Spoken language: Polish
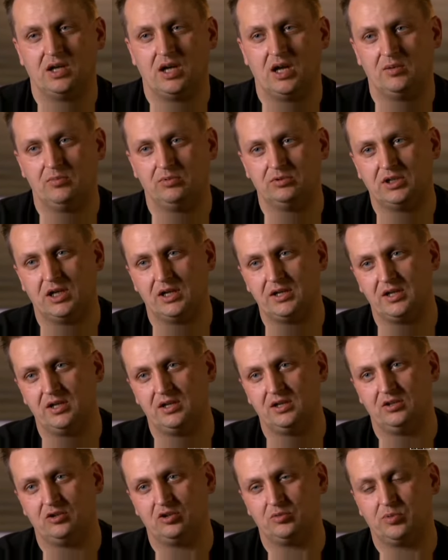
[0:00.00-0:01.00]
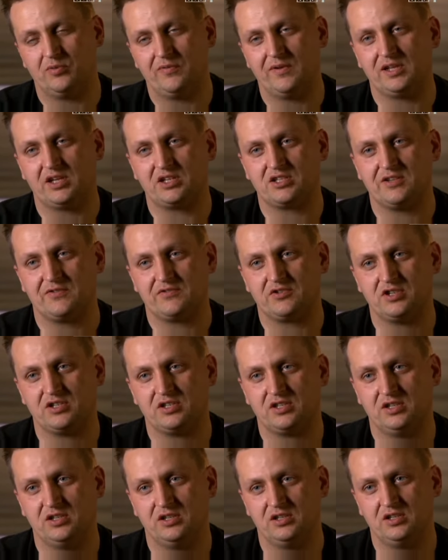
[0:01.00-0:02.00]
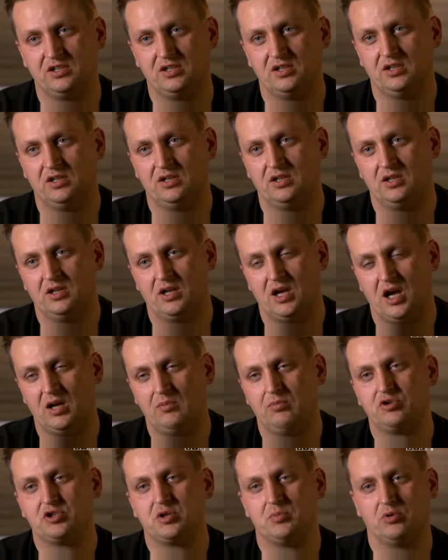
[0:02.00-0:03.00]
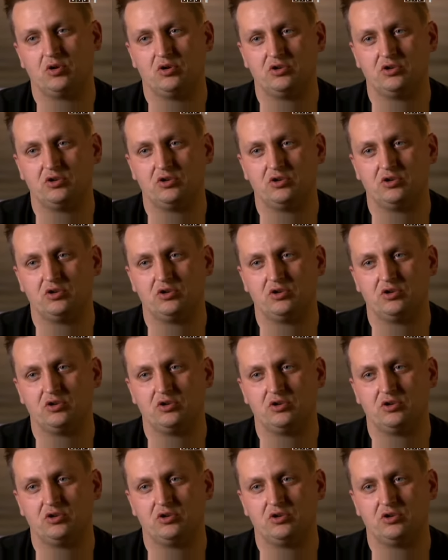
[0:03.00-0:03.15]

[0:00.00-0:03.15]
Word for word: albo Daniel odpowiadasz za wszystkich, albo się